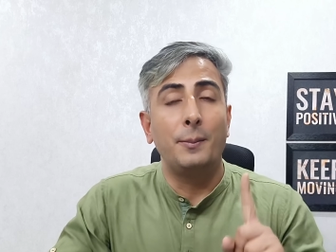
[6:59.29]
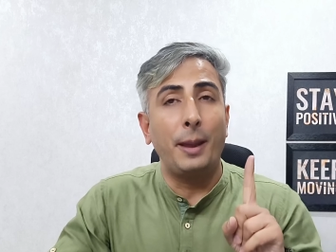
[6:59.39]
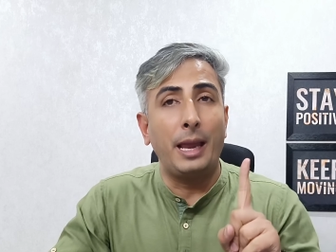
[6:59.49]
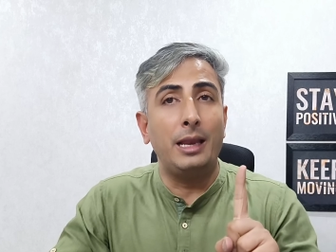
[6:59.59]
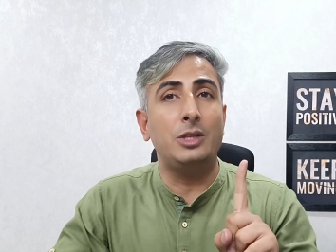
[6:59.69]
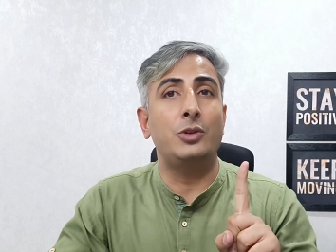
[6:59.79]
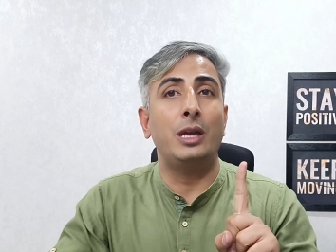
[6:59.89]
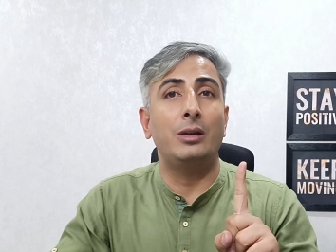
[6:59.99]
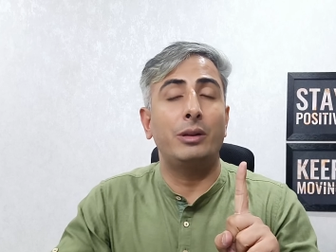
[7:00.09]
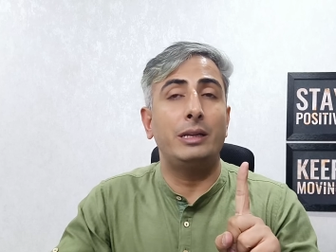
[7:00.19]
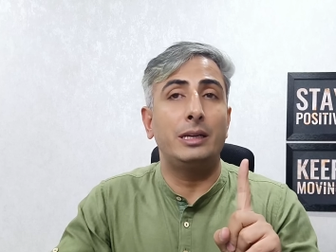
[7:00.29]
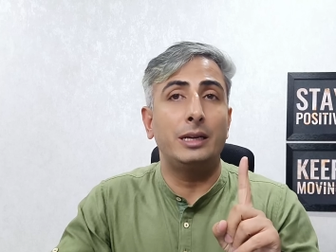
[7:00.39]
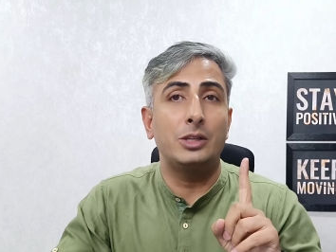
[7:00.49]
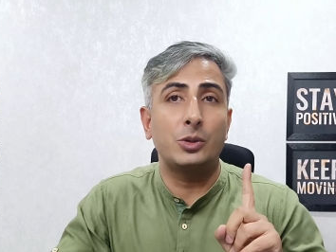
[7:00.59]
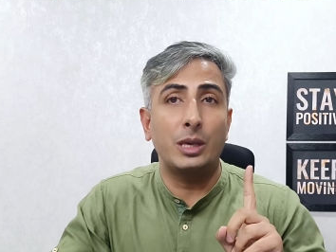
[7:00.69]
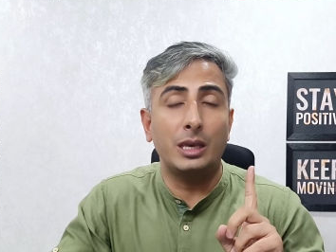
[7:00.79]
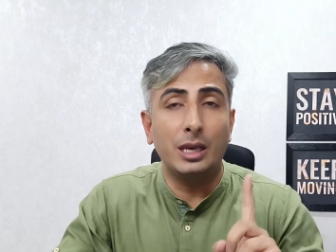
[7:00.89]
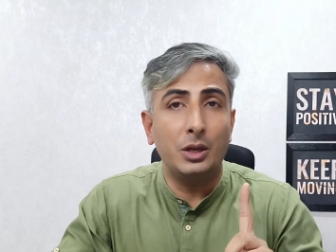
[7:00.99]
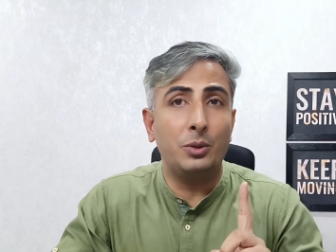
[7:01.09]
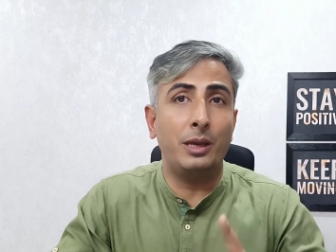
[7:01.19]
पहला जो इंग्रेडिएंट है जो कि
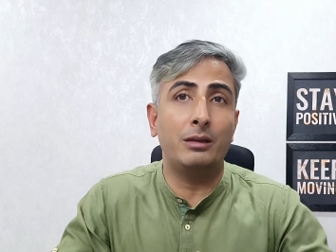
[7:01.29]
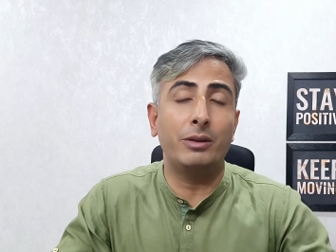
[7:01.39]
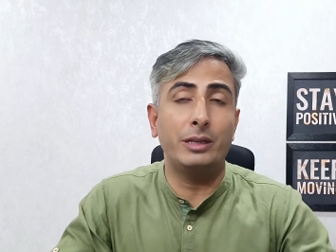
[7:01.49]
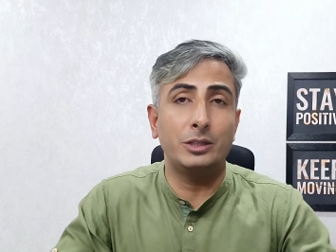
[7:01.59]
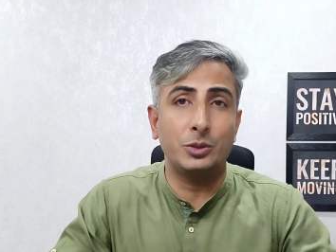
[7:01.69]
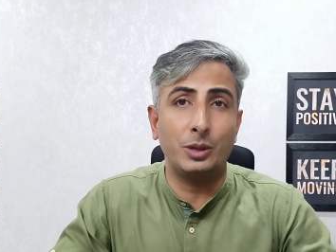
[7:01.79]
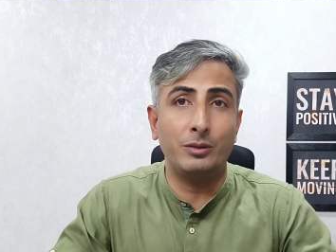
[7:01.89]
हीरो इंग्रेडिएंट